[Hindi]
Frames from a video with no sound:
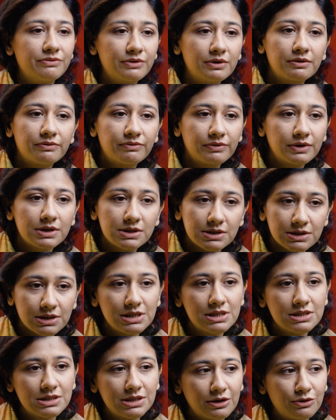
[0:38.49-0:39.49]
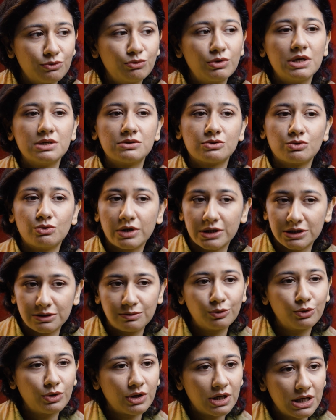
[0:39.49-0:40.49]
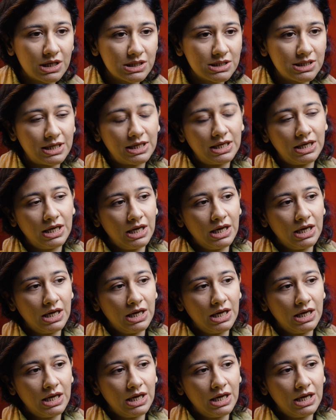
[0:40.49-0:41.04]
डिफरेंट डिफरेंट स्किल्स हैं क्यों ना इसको एक्सप्लोर किया जाए